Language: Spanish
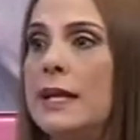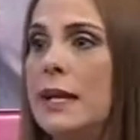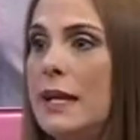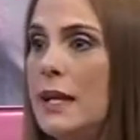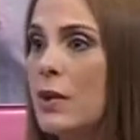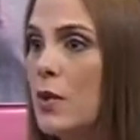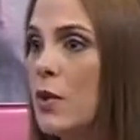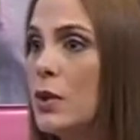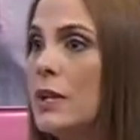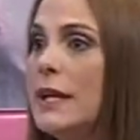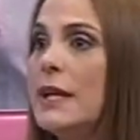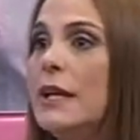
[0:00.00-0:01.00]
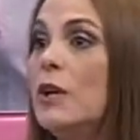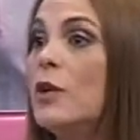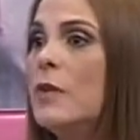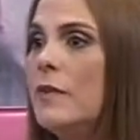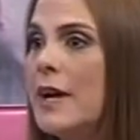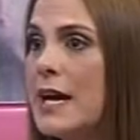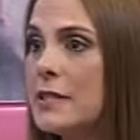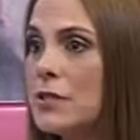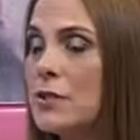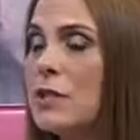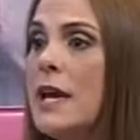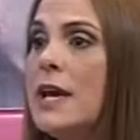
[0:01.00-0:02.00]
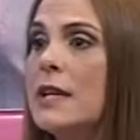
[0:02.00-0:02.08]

en el escote, en los brazos,